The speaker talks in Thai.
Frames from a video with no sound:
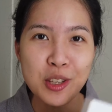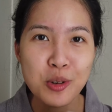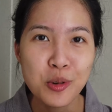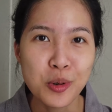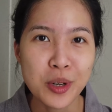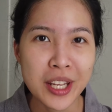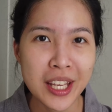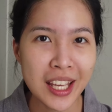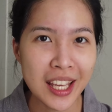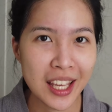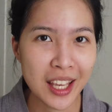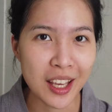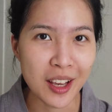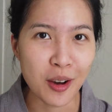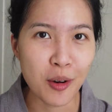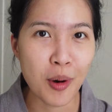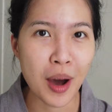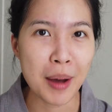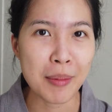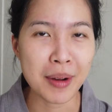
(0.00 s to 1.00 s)
อยู่ที่
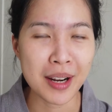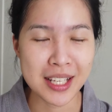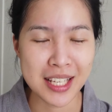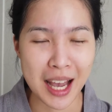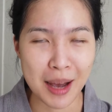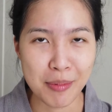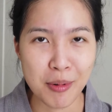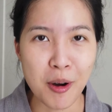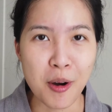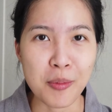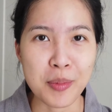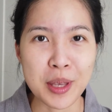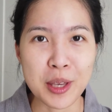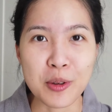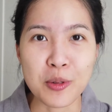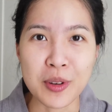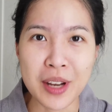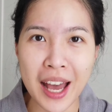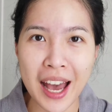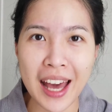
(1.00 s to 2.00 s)
ความกระชับของผิ
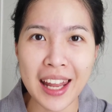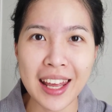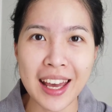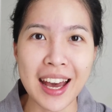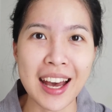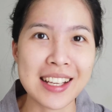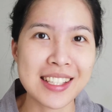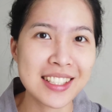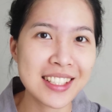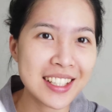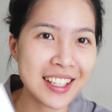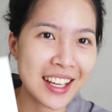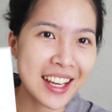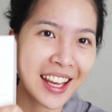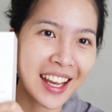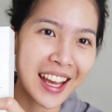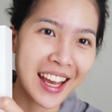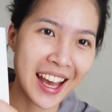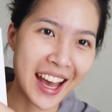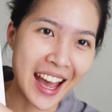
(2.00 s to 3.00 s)
วหน้านะคะ ซึ่ง
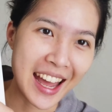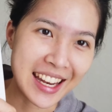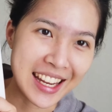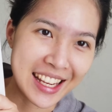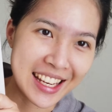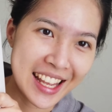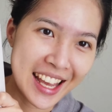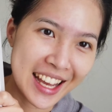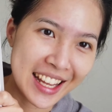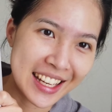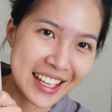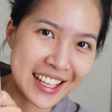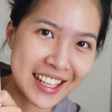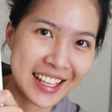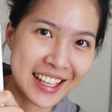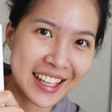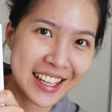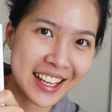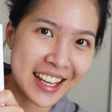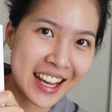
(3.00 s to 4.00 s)
อันนี้เนี่ย
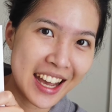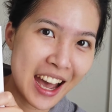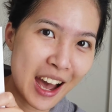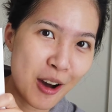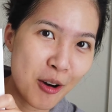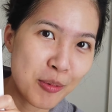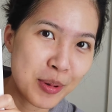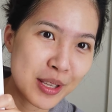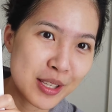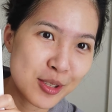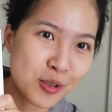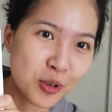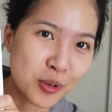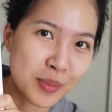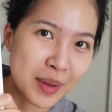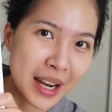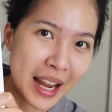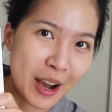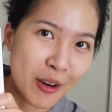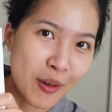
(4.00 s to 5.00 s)
เขาพิสูจ
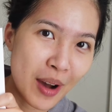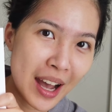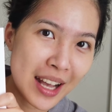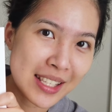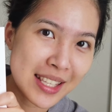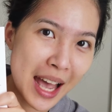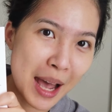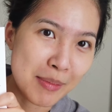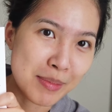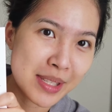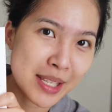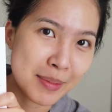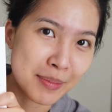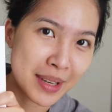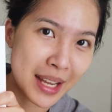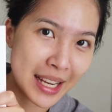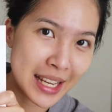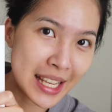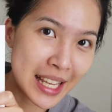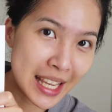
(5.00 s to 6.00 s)
น์มาแล้วว่า
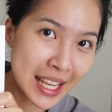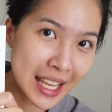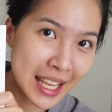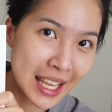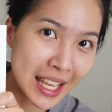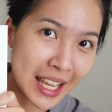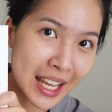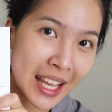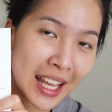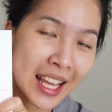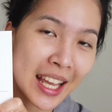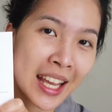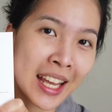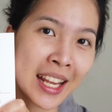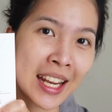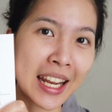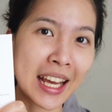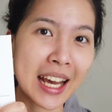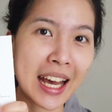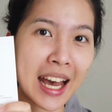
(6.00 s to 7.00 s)
30 นาที
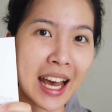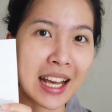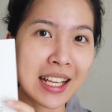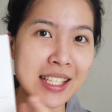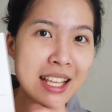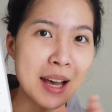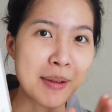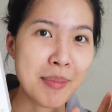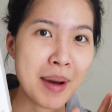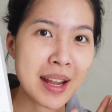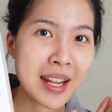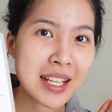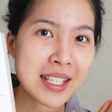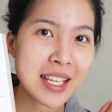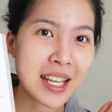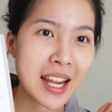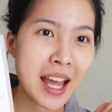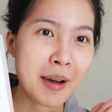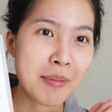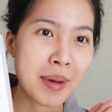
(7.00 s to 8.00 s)
นะคะ สามารถที่
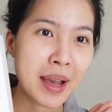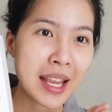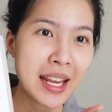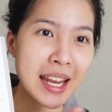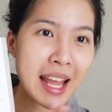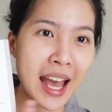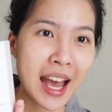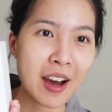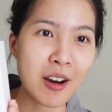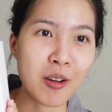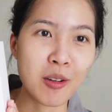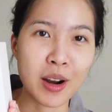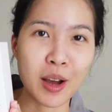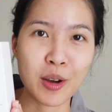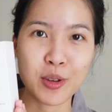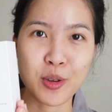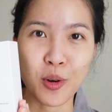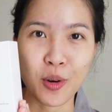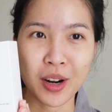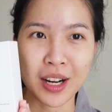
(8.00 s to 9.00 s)
จะทำให้หน้าของเรา
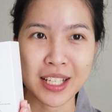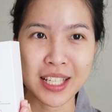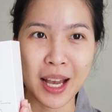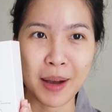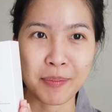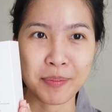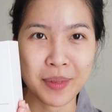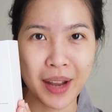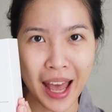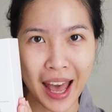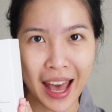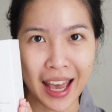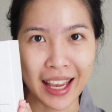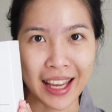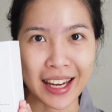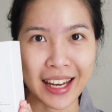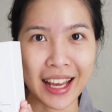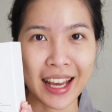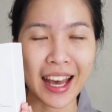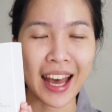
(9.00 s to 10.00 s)
ยกกระชับได้
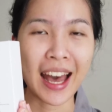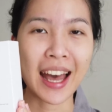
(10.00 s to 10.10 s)
นะ